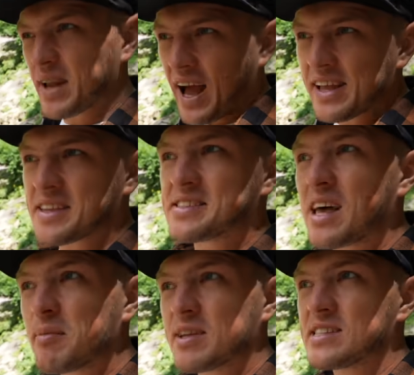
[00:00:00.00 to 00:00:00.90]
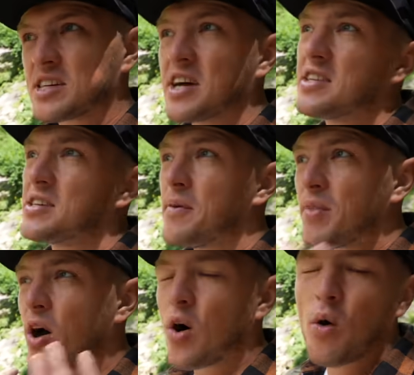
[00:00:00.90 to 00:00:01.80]
Приходите сами, наслаждайтесь.
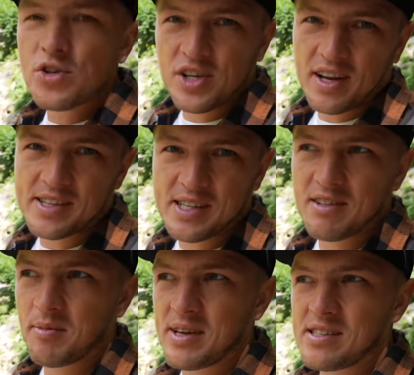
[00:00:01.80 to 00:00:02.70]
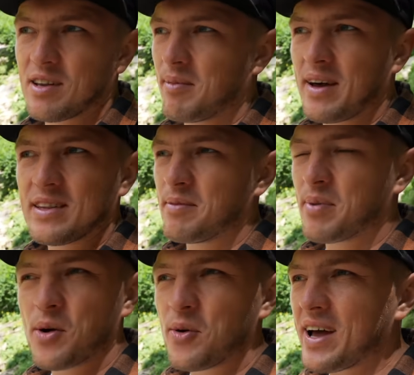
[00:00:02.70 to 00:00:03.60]
Очень красивое место, ребята.
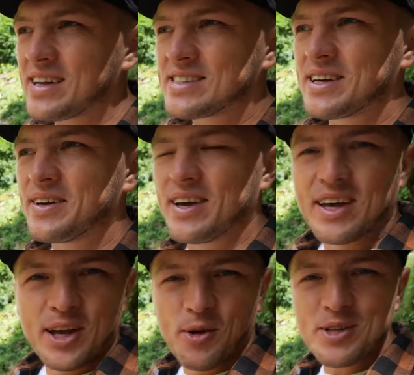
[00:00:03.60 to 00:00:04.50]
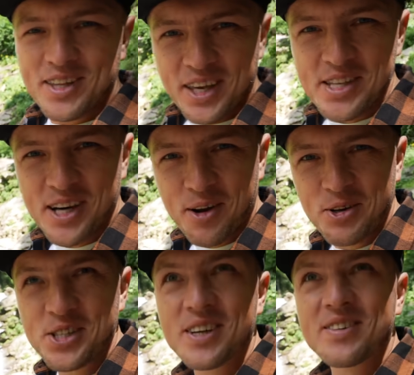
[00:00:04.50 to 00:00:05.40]
Прогуляться. Люди такие есть
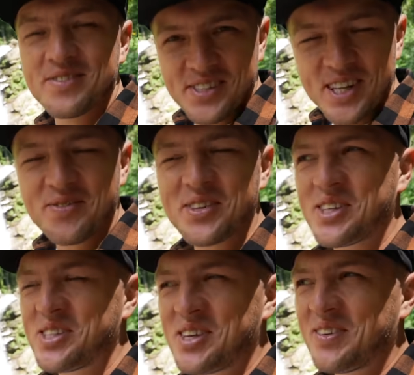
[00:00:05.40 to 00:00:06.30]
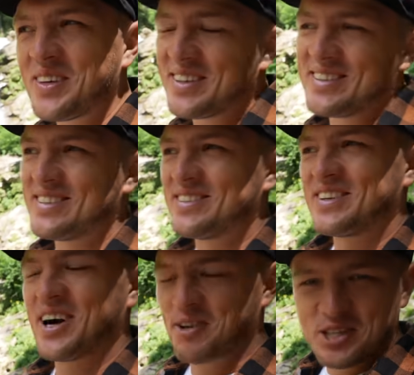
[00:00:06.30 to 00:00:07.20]
хорошие, все на позитиве.
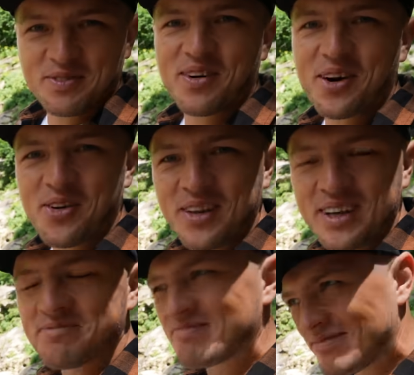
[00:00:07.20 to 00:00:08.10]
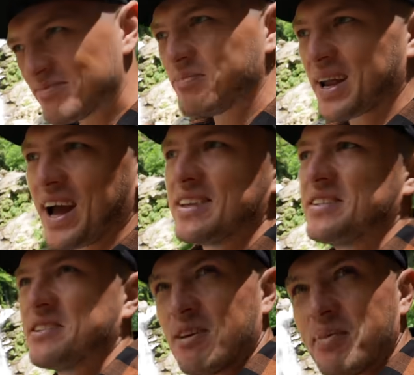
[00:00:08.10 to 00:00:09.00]
Хорошая погода.
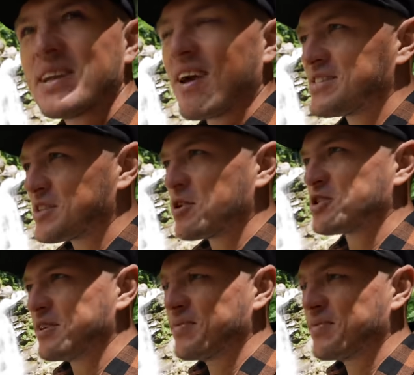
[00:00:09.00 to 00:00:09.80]
Приходите, вам понравится точно.